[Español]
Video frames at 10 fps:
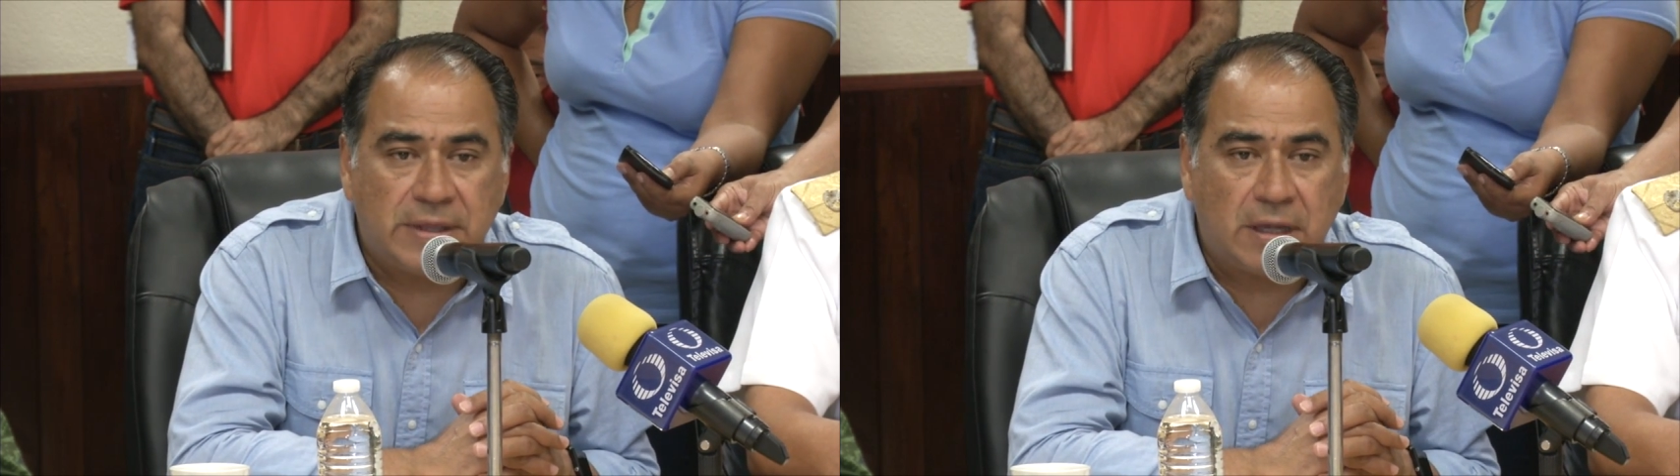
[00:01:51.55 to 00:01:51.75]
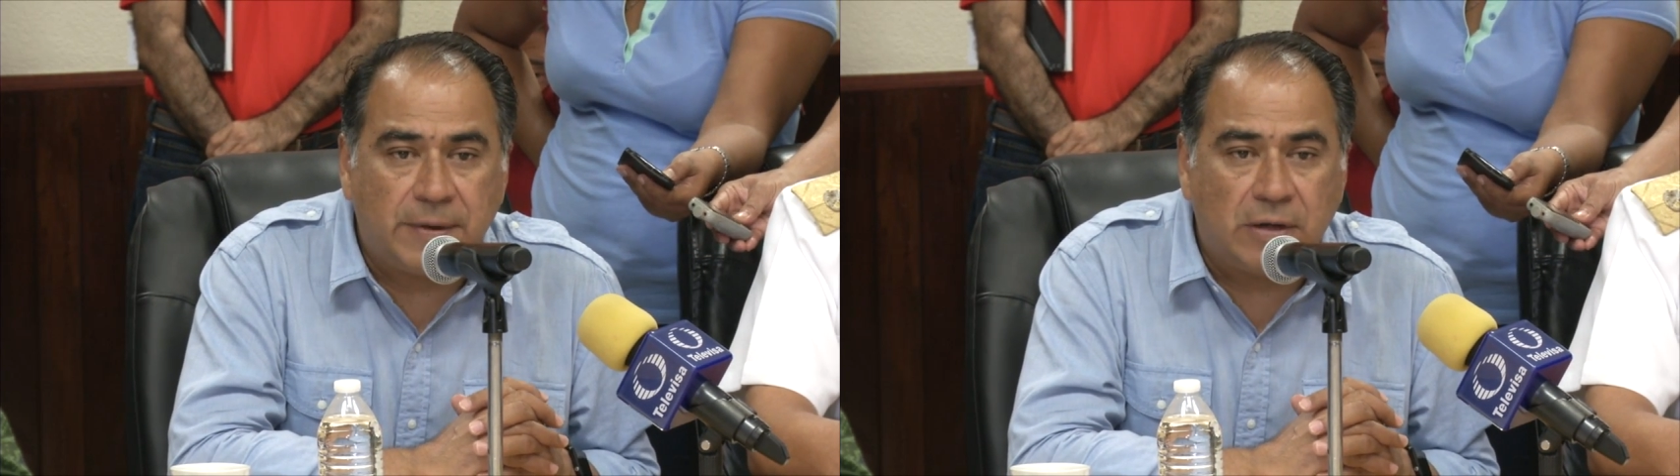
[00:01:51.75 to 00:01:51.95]

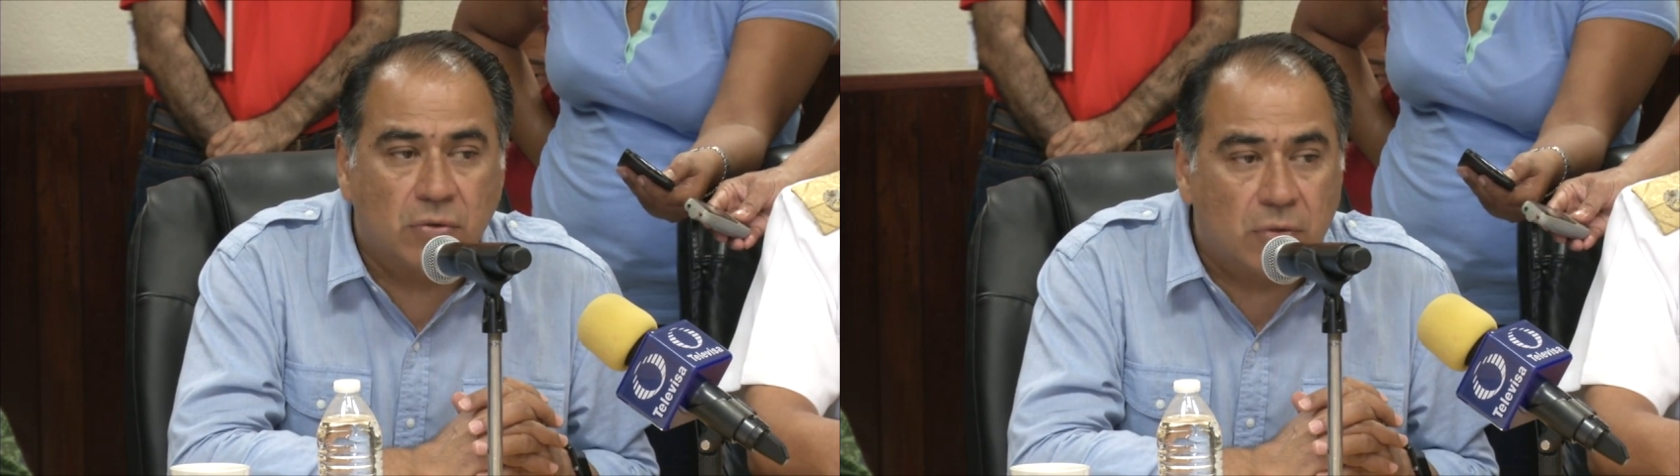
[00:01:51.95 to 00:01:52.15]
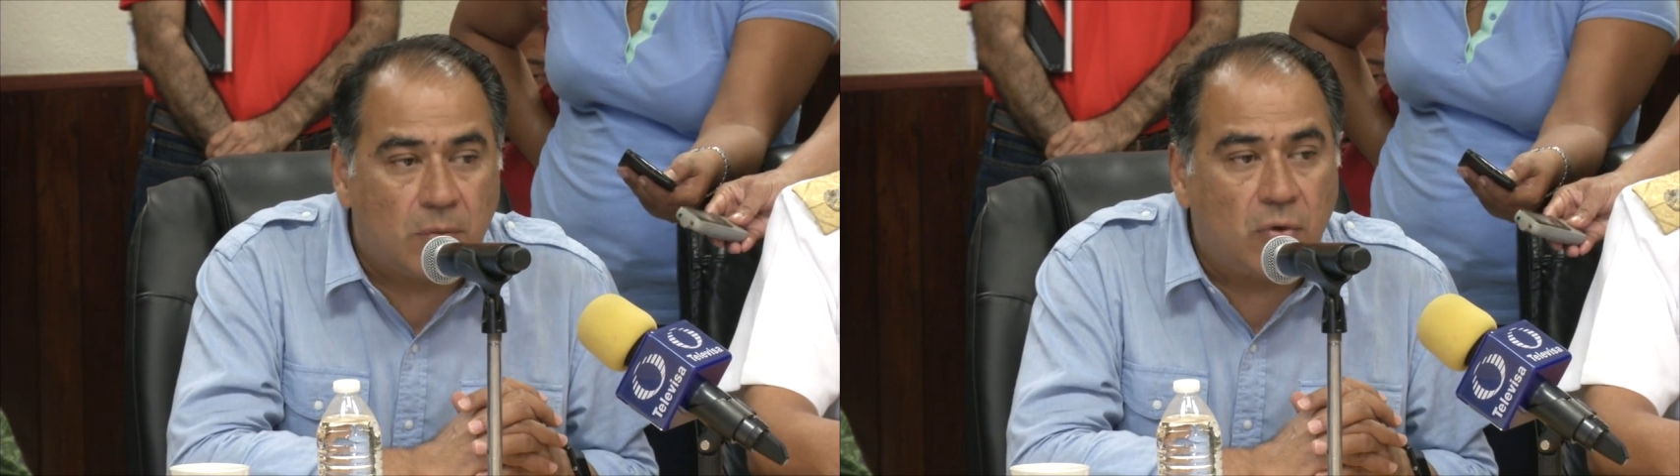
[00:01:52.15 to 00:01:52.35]

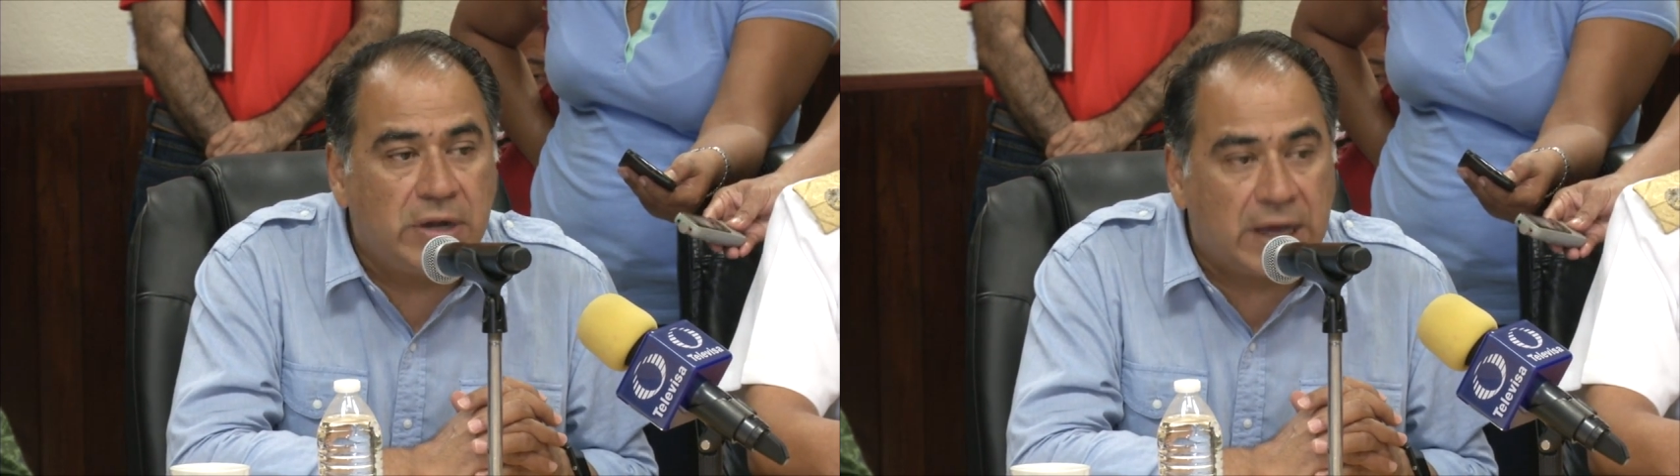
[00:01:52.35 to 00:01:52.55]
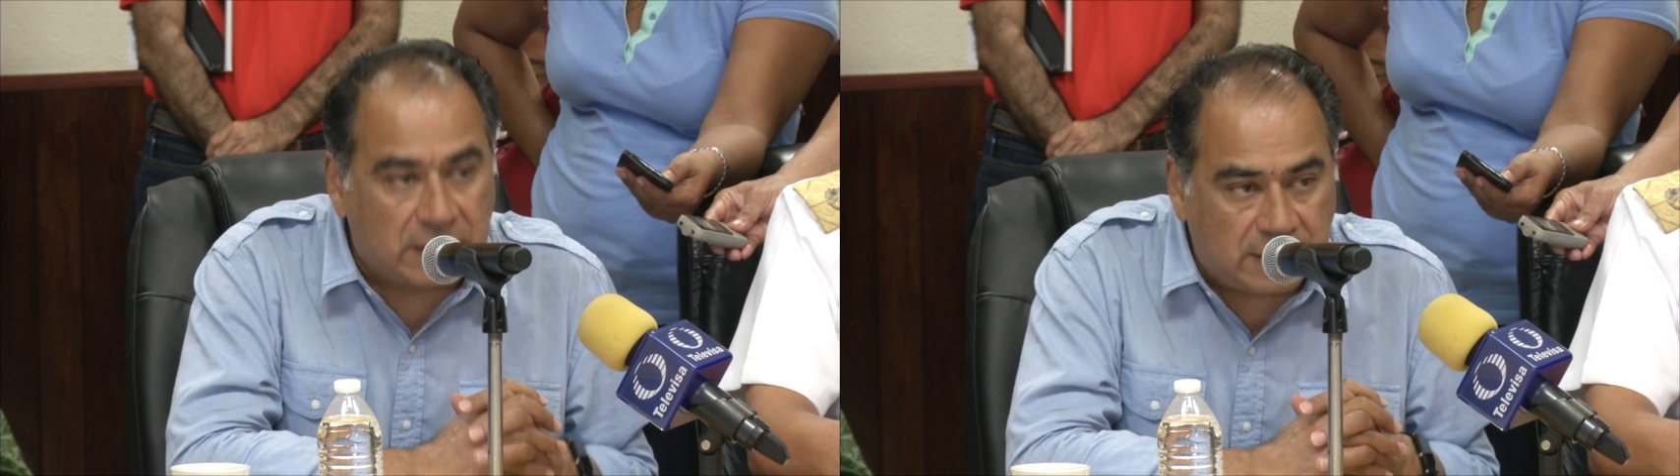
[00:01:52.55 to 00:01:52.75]
servirnos como un
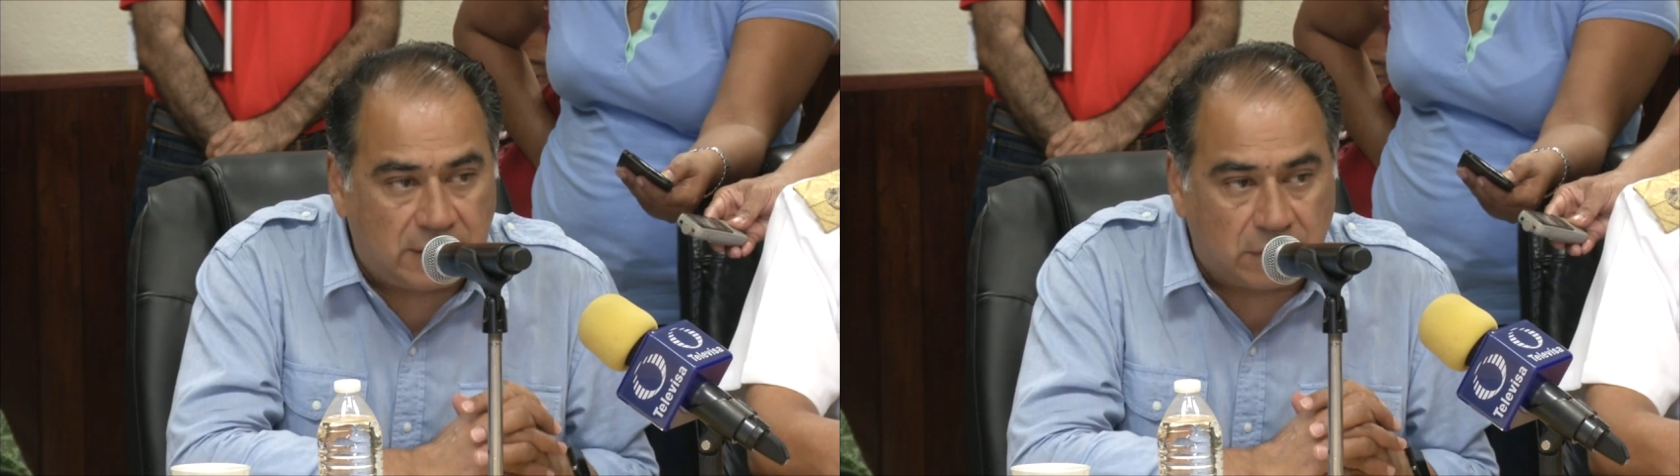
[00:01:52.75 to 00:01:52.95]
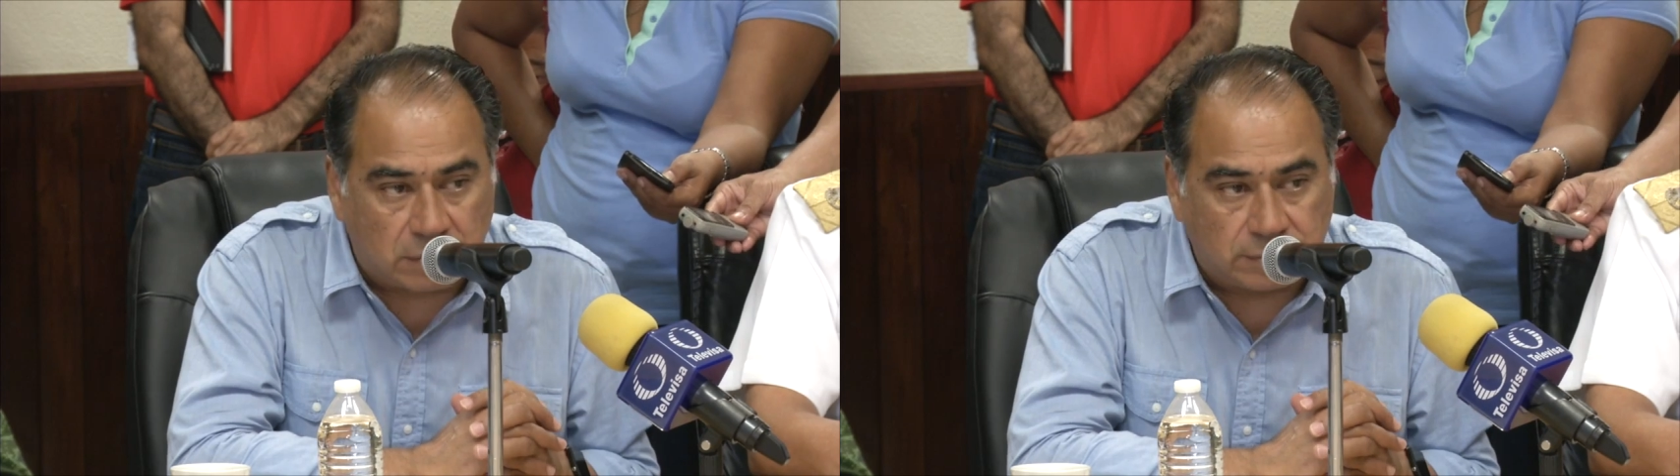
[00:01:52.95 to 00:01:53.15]

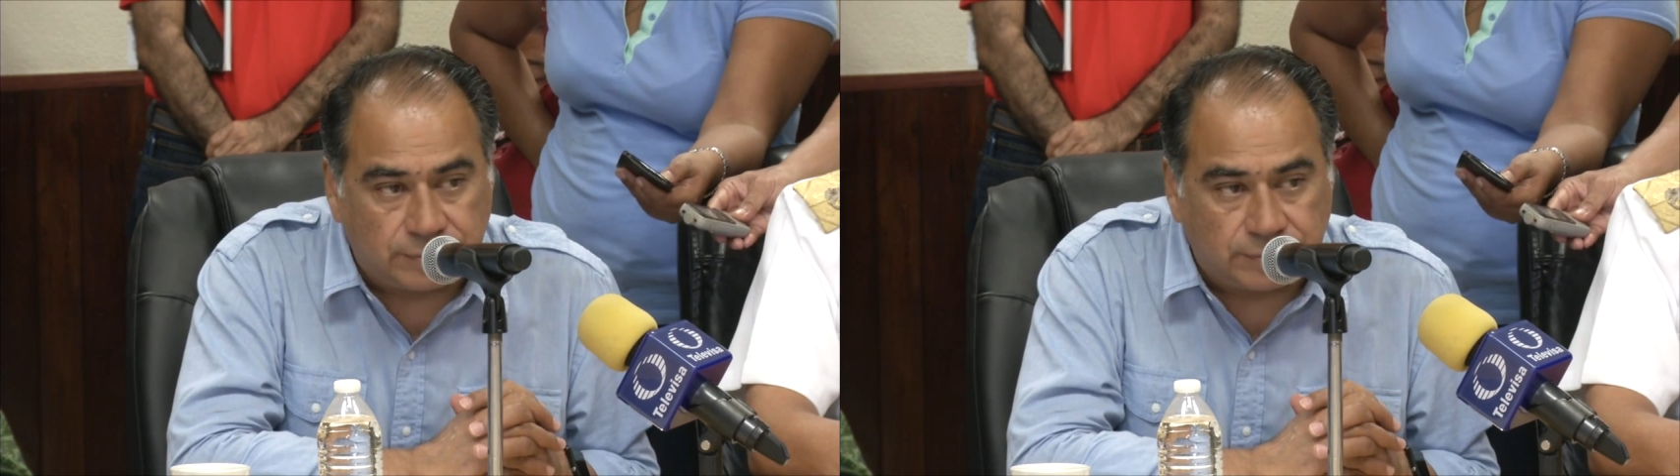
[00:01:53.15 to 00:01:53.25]
ejercicio,